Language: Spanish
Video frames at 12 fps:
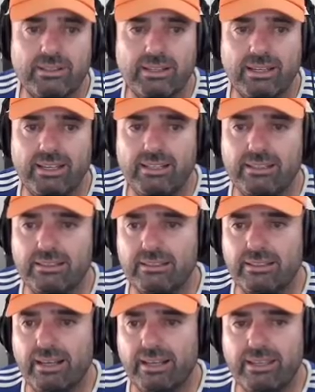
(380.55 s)

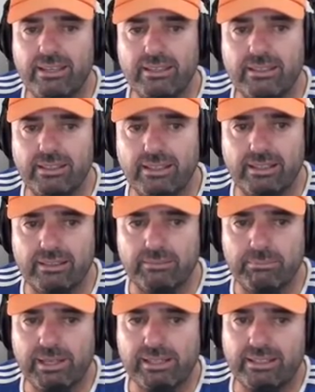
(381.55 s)
el, aquí en
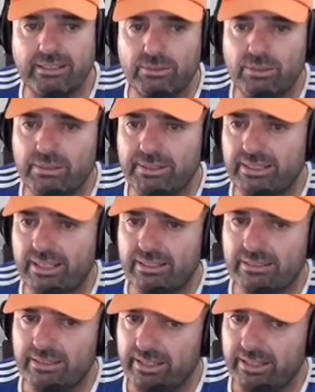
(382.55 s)
barra de título de ventanas le he